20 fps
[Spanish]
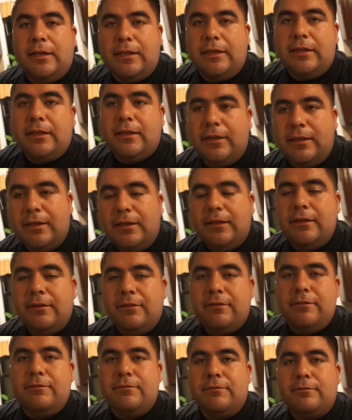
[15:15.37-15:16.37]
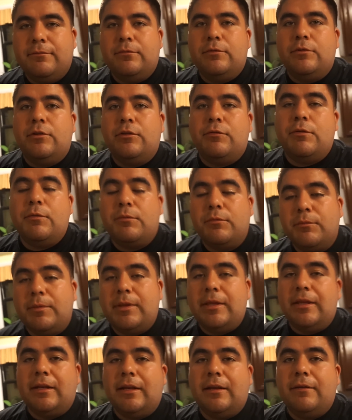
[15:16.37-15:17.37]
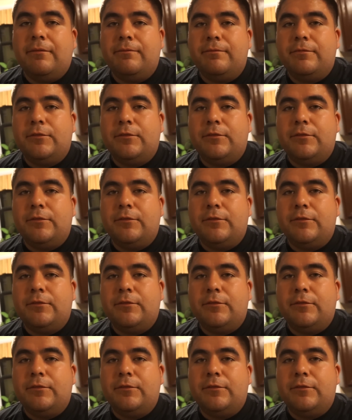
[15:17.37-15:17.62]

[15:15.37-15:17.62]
Y nos vemos mañana.